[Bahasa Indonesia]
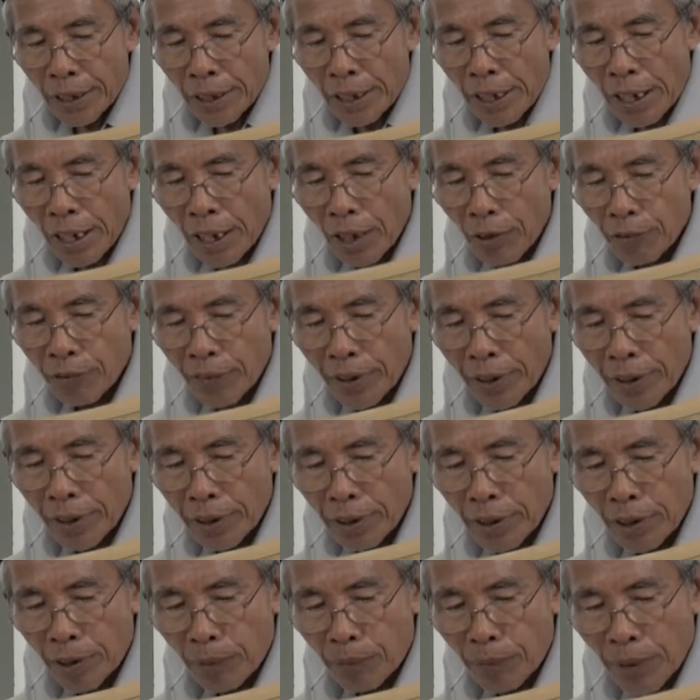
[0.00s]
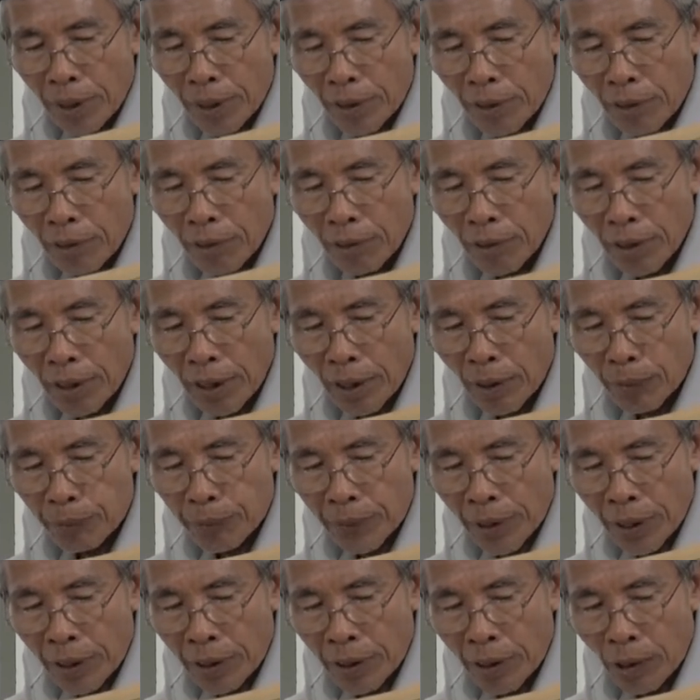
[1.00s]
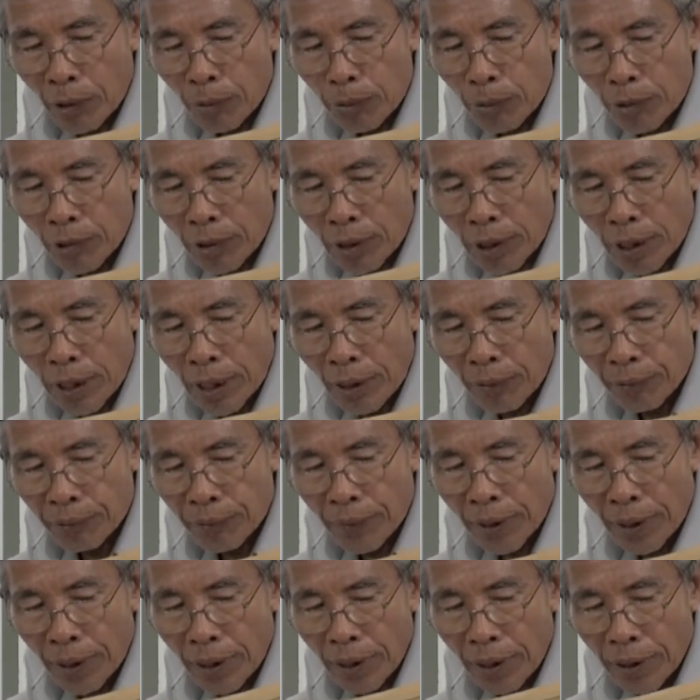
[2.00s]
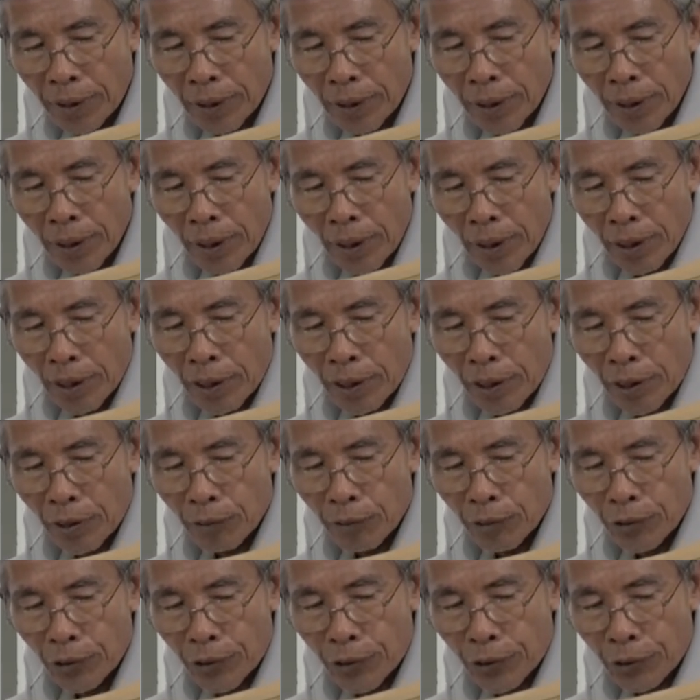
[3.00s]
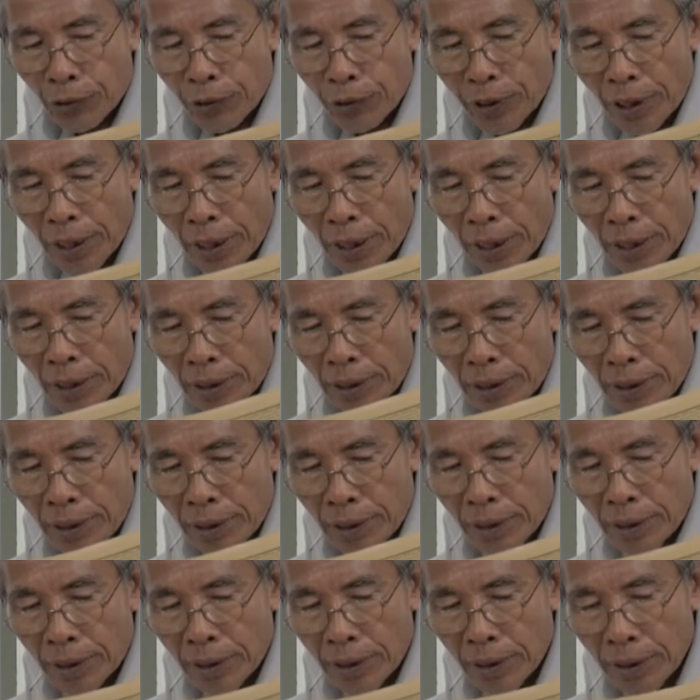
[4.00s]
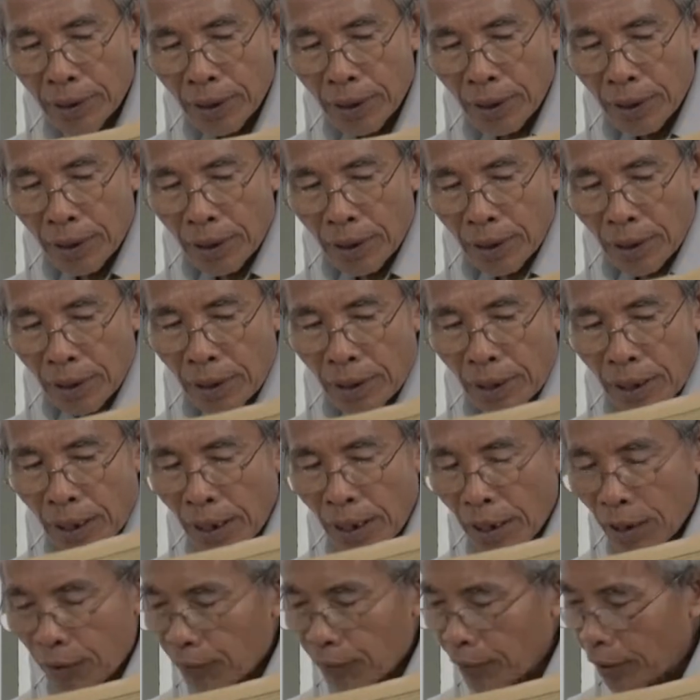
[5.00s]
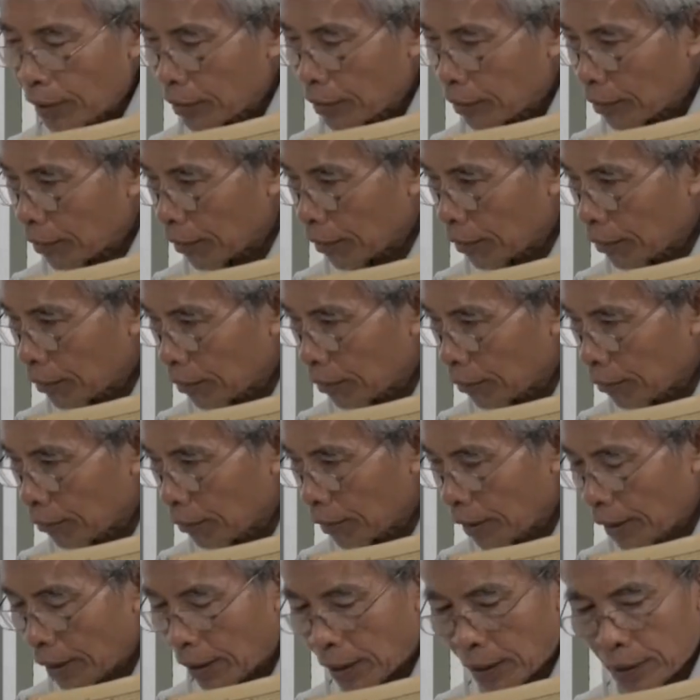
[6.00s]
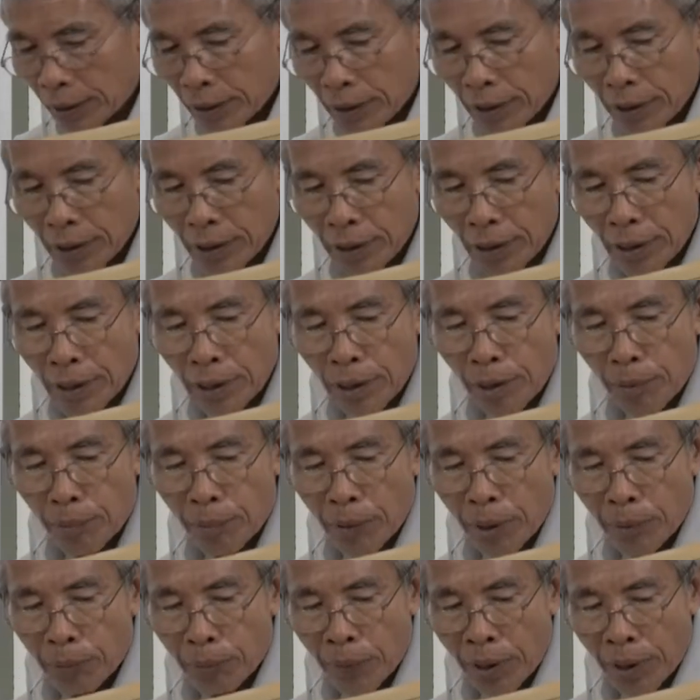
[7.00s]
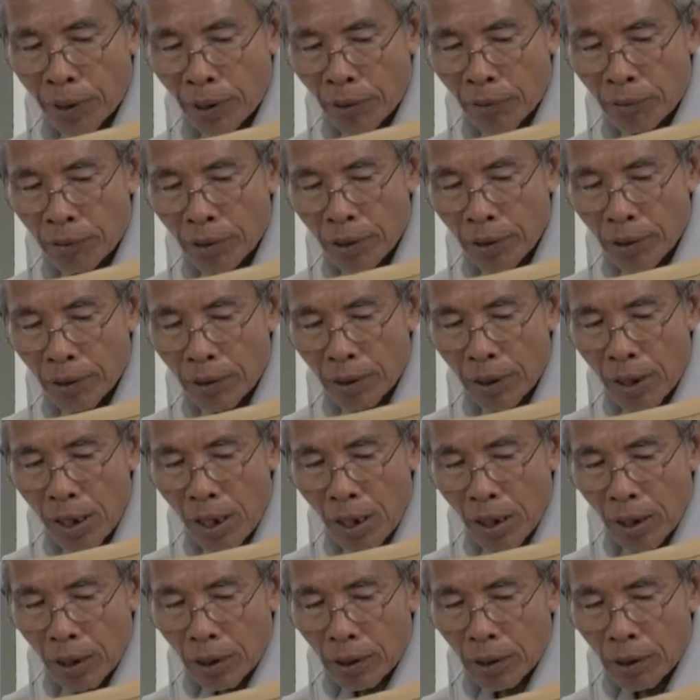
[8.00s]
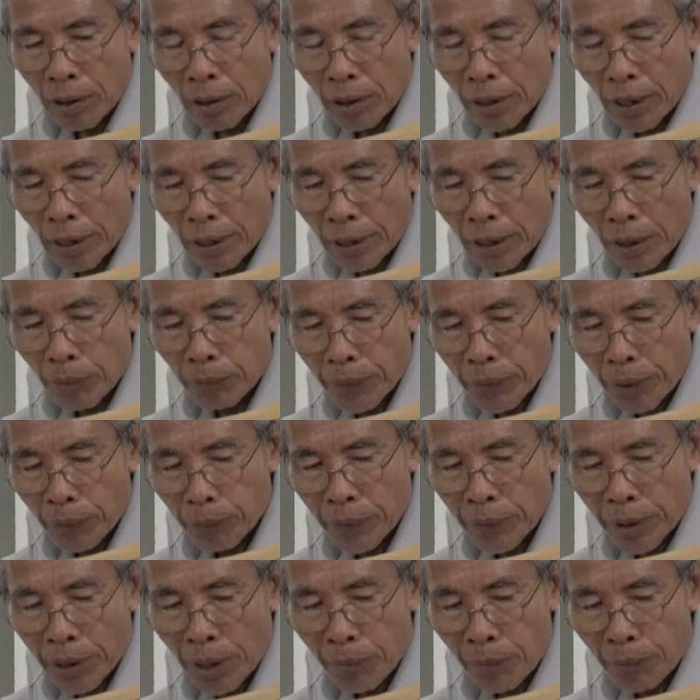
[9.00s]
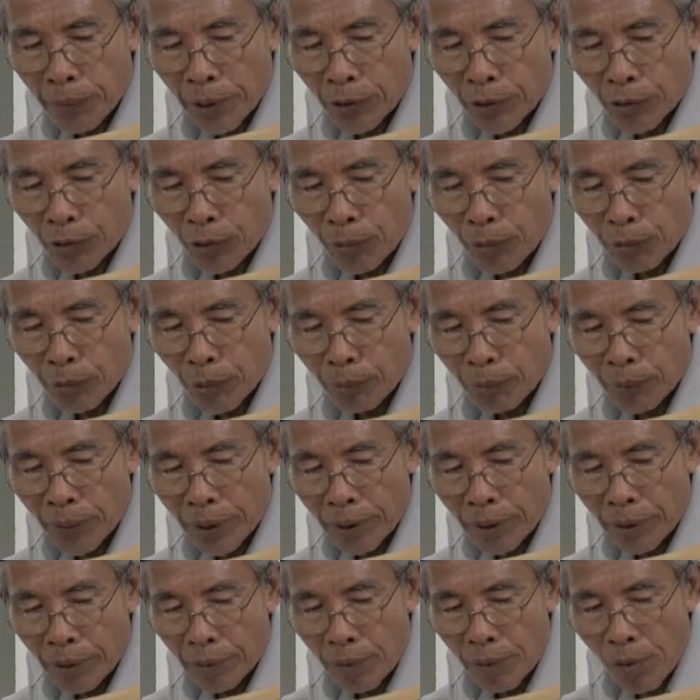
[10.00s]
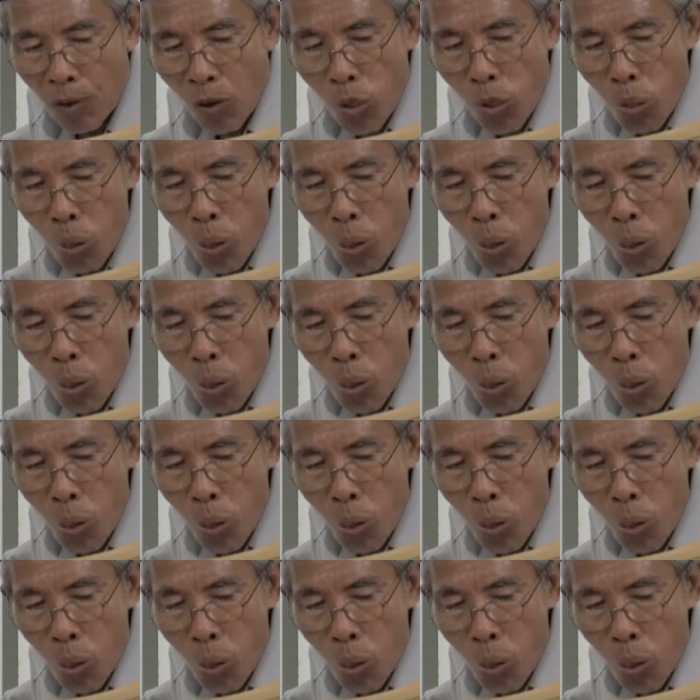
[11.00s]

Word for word: hilafan liman qala fi anna mukalafan li wujudil akli. Hilafan karena nulayani liman marang wong. Qala kang berpendapat sapa men